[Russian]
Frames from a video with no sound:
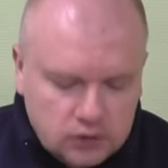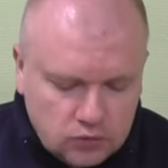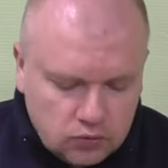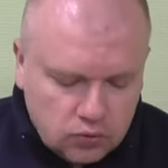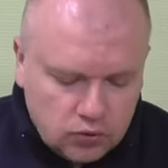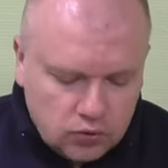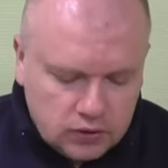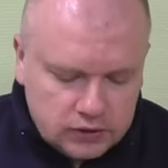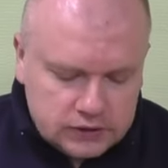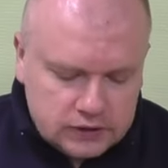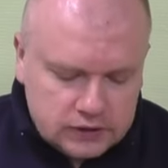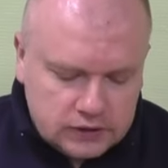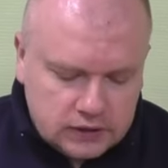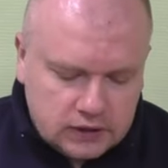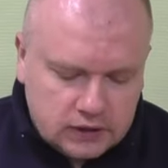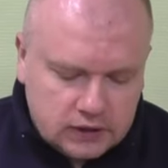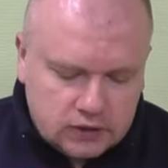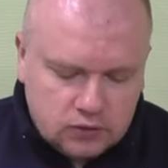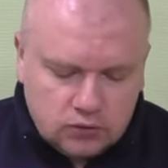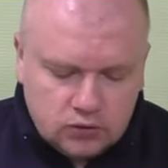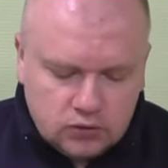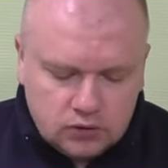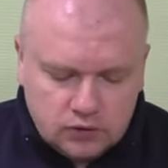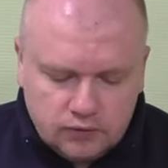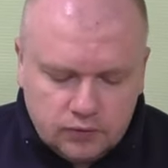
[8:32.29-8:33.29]
Кольца,
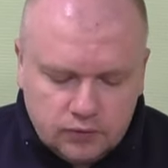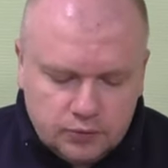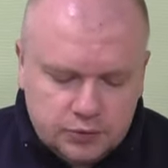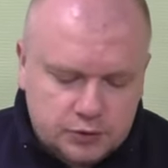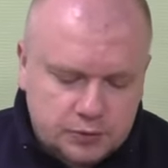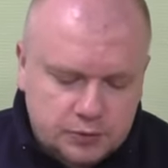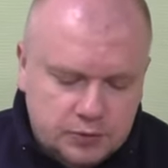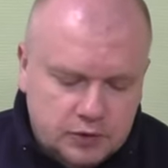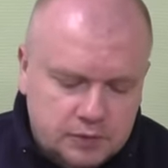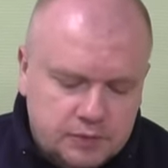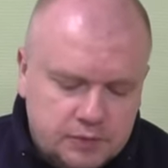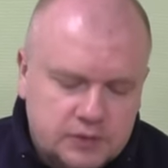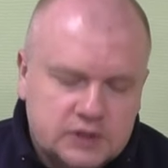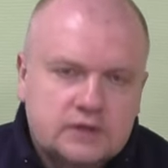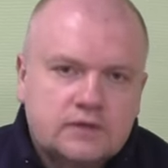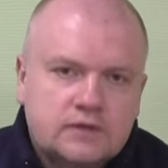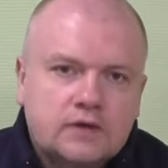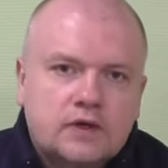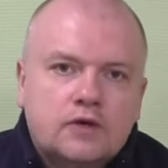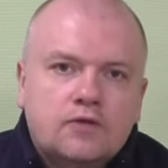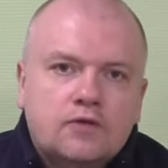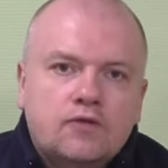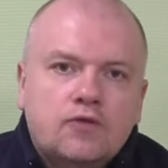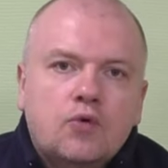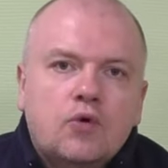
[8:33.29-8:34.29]
которые, в общем, и по
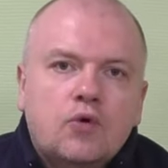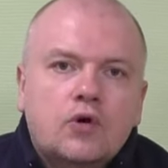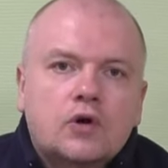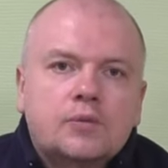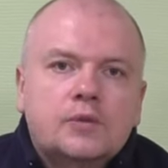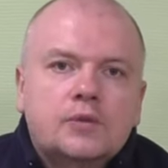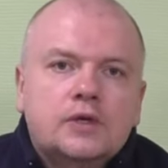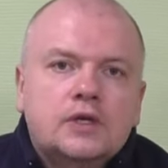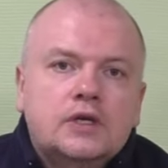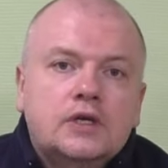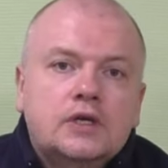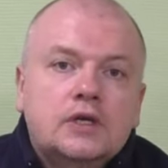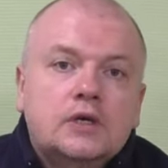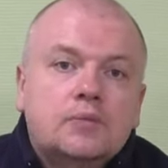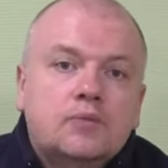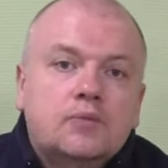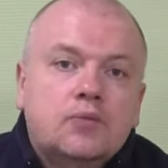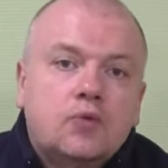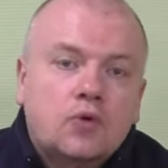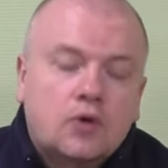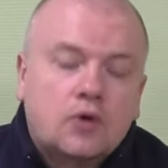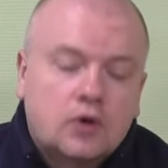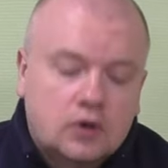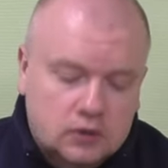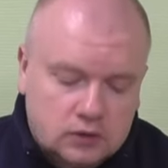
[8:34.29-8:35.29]
своей форме, и
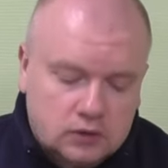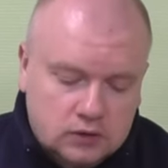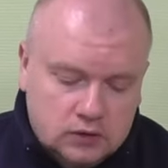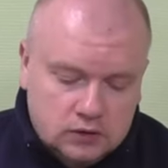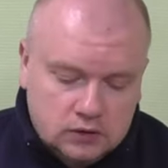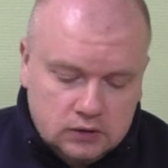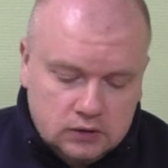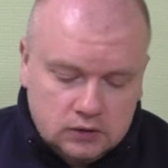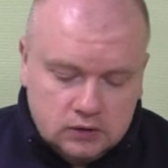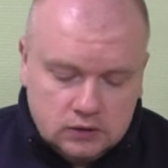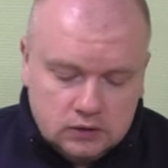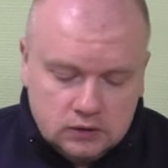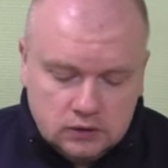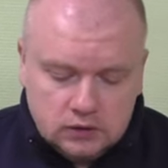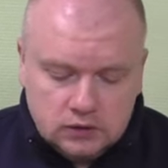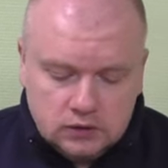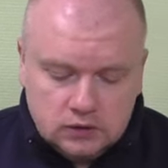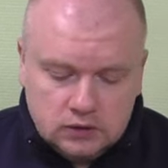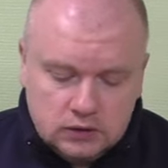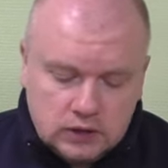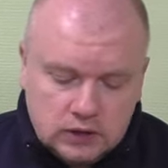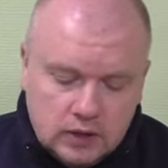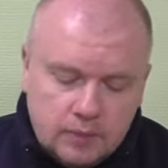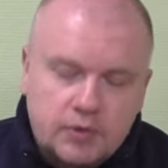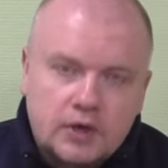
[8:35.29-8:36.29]
по
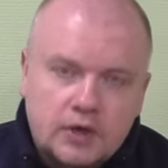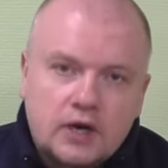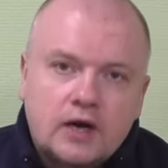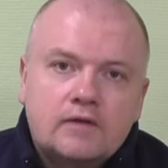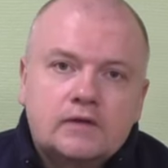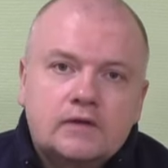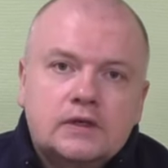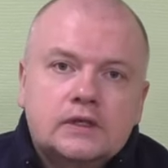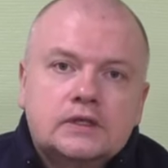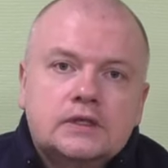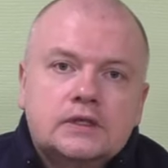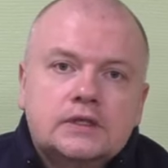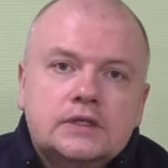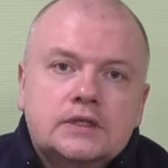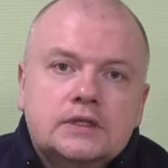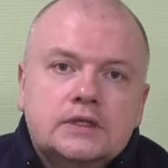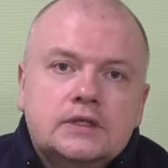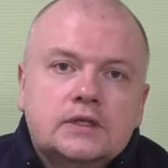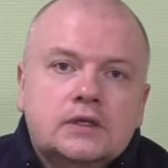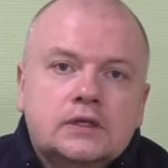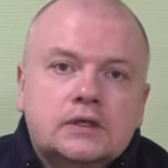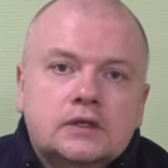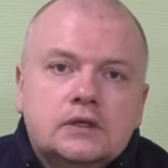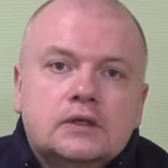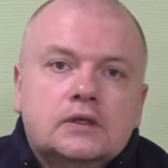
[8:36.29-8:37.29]
э,
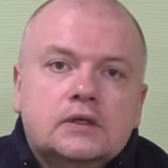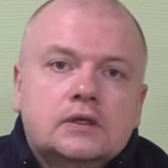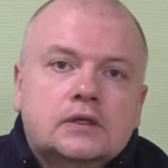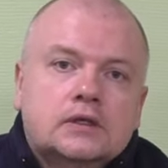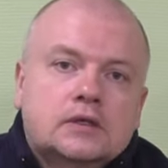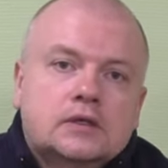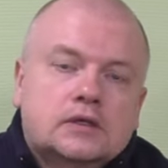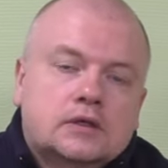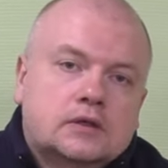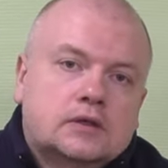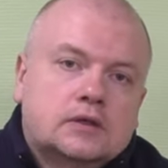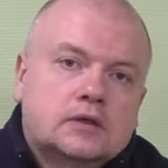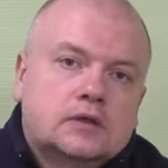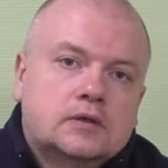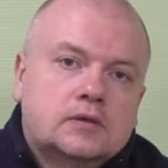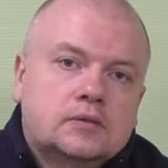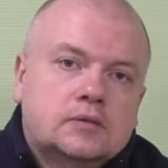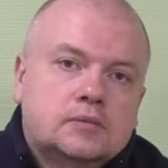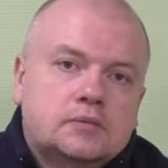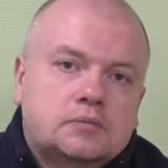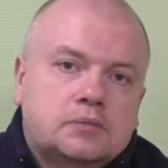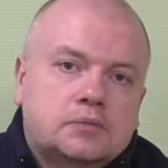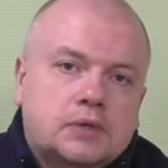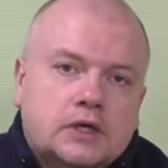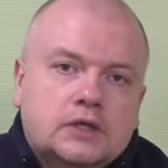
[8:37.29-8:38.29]
направленности э,
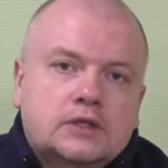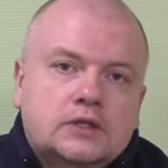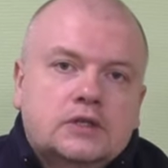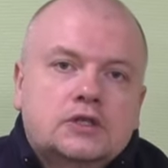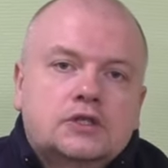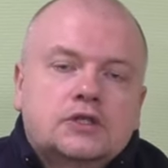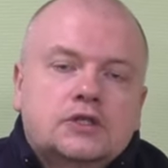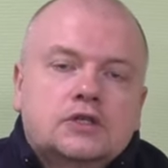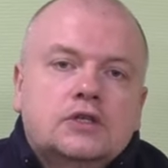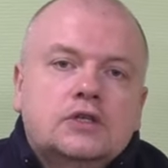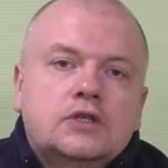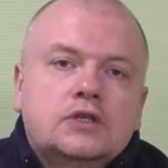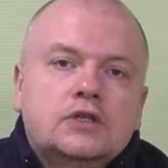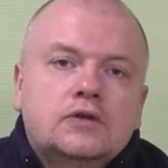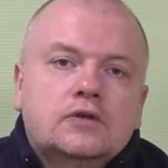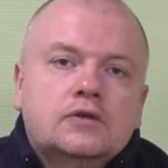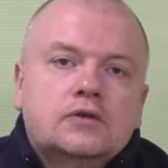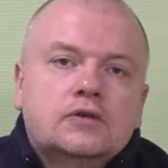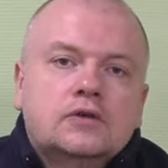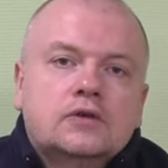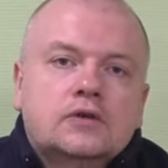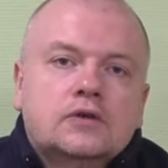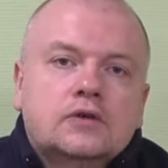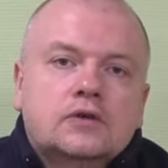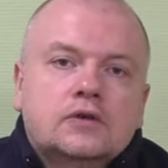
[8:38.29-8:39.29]
практически не,
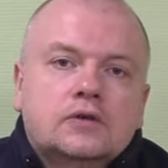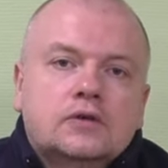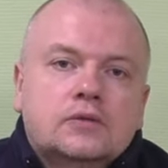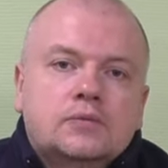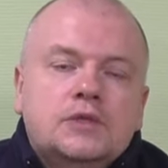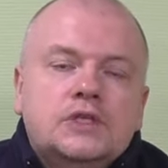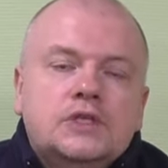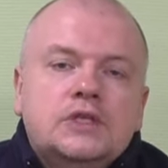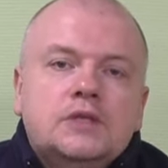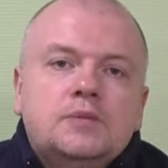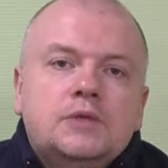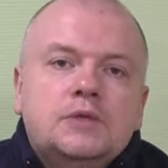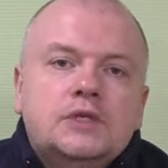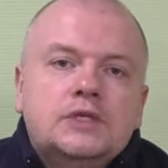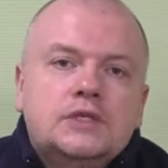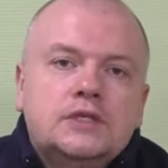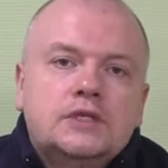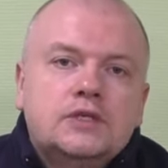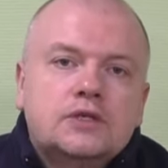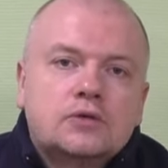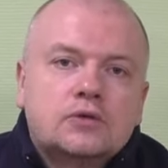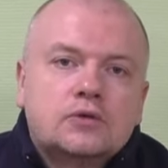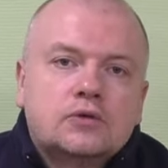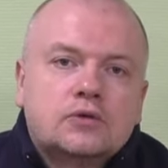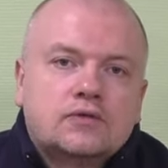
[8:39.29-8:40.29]
э,
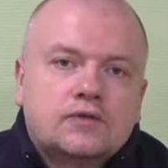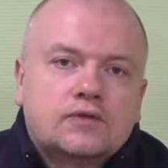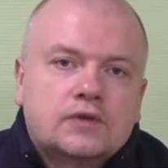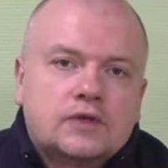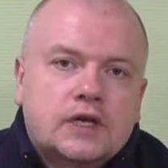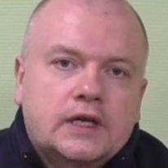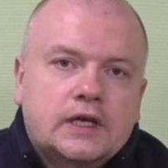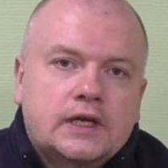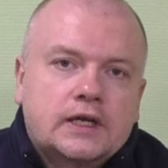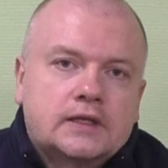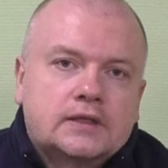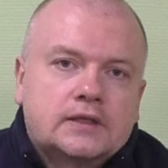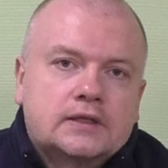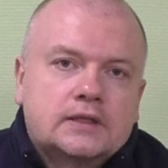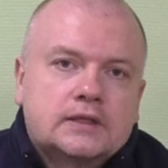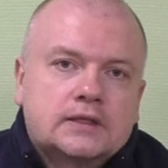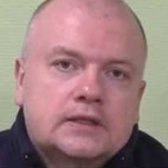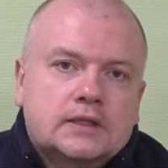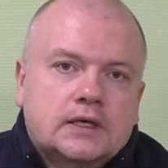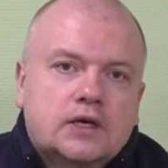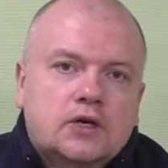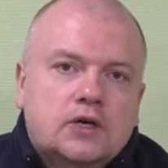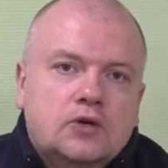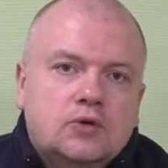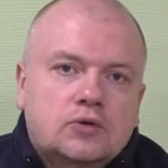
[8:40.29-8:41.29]
минимизирует вероятность
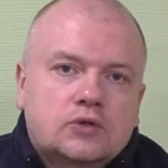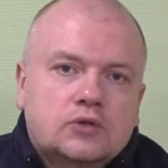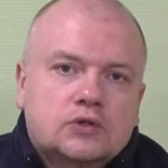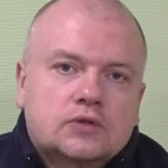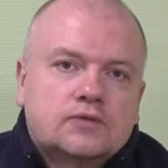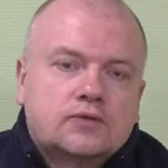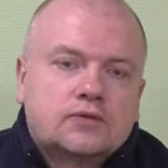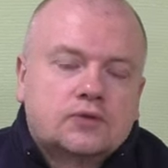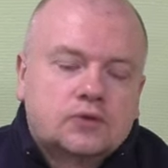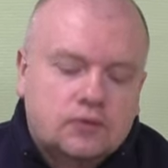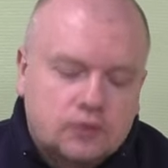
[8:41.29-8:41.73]
захлестов.